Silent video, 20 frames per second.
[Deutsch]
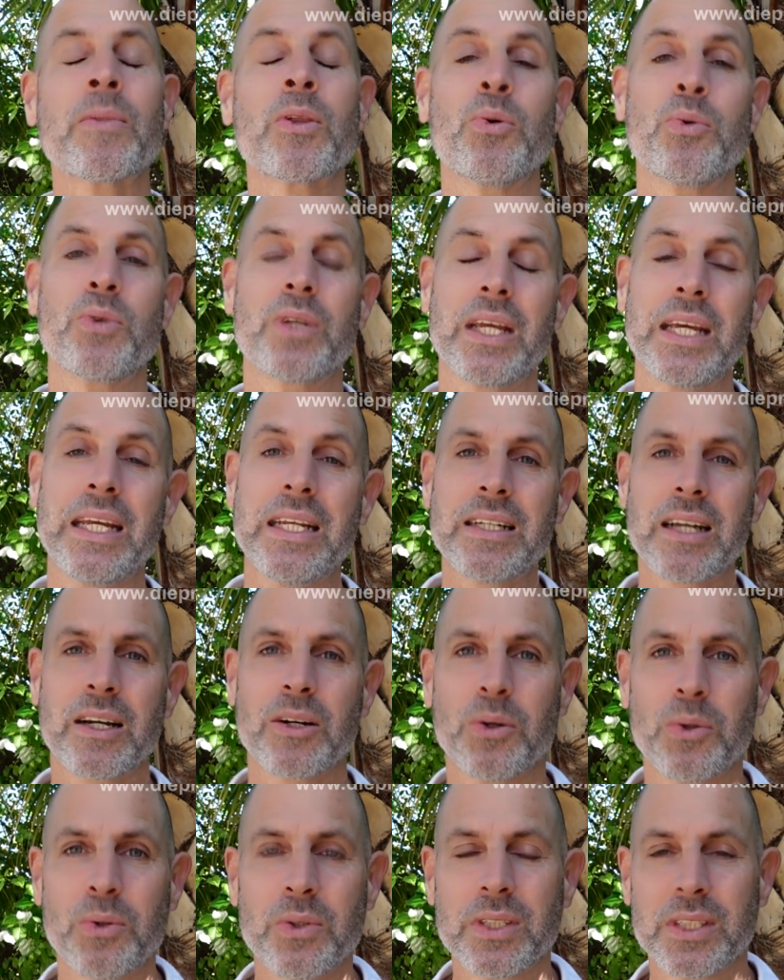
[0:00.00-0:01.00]
Und
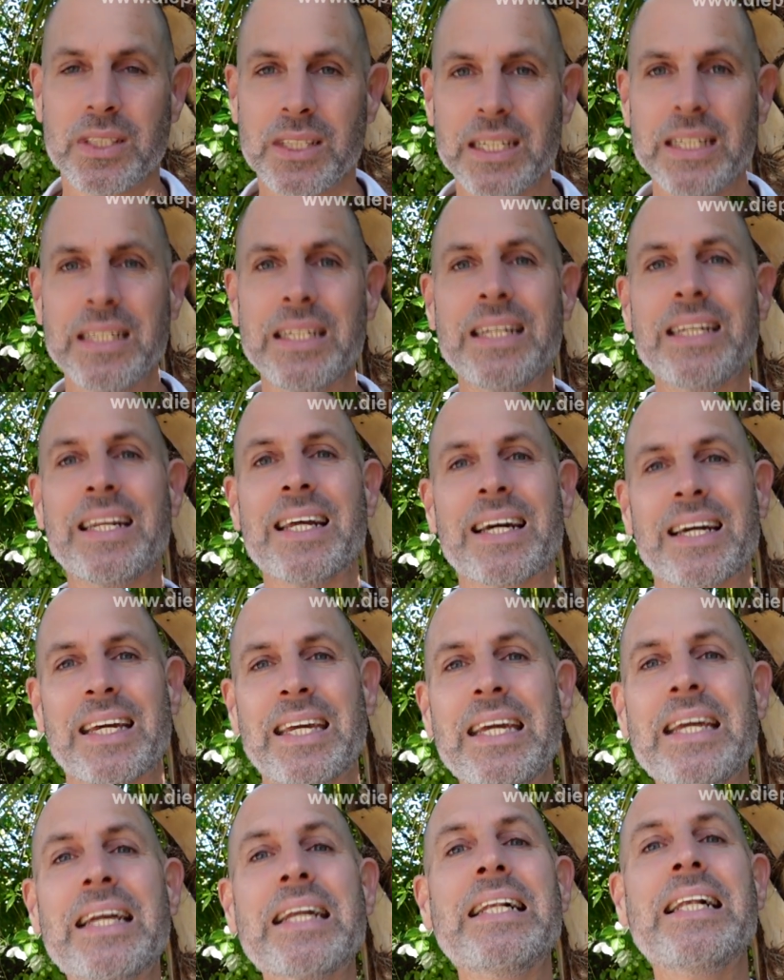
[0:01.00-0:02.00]
Hintergrund sind in der
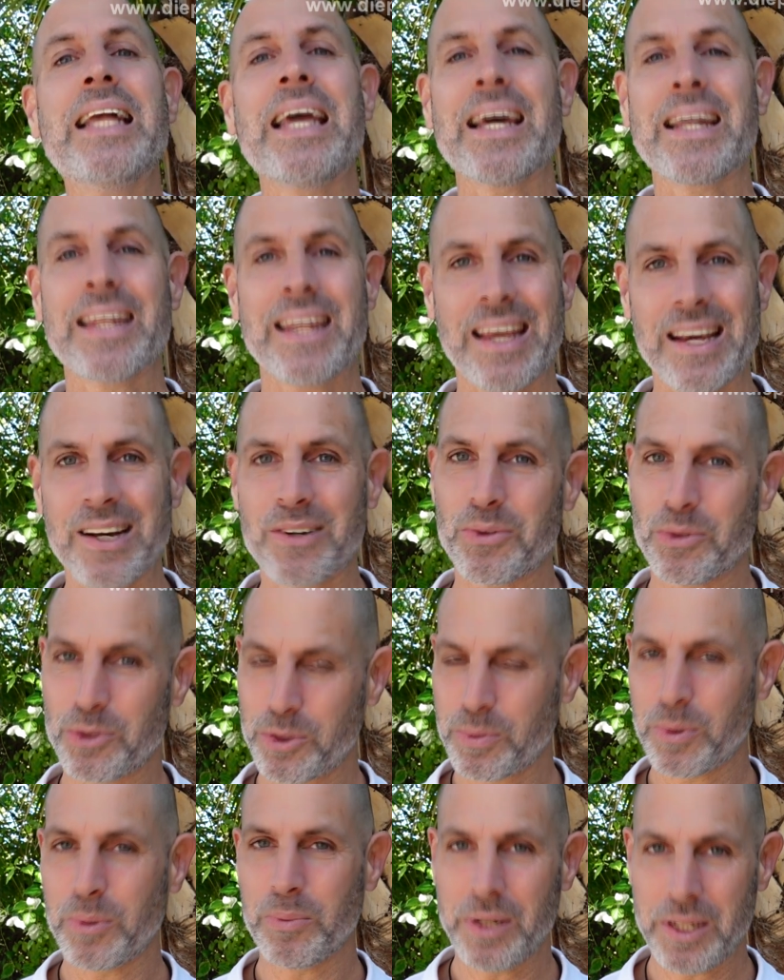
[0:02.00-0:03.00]
Regel
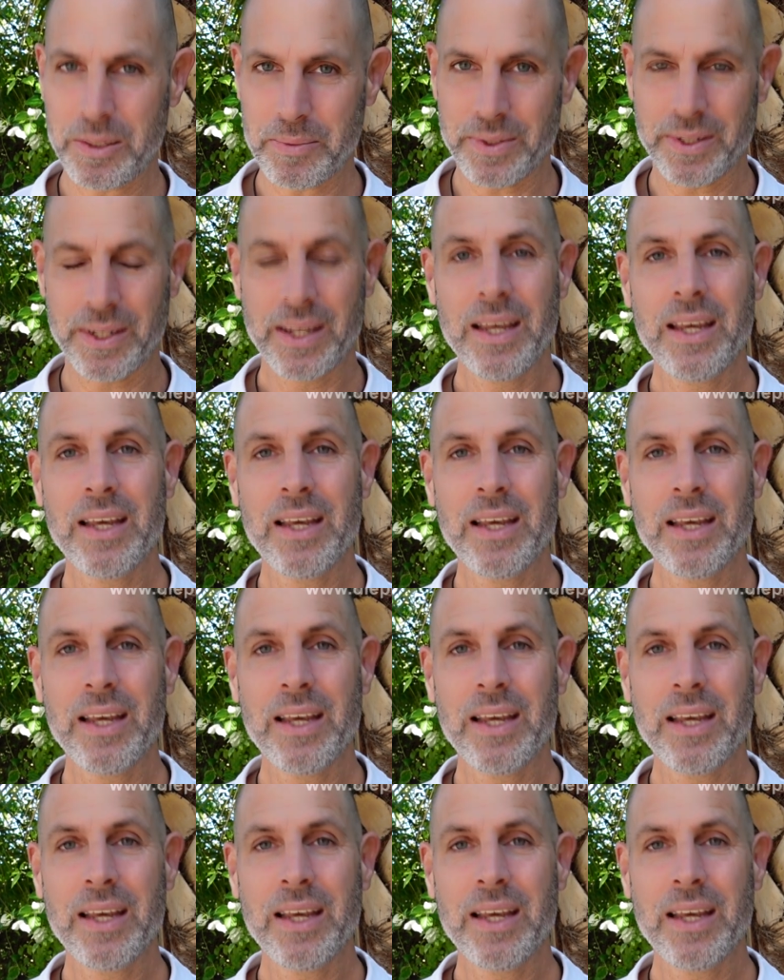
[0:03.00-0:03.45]
Ernährungsprobleme.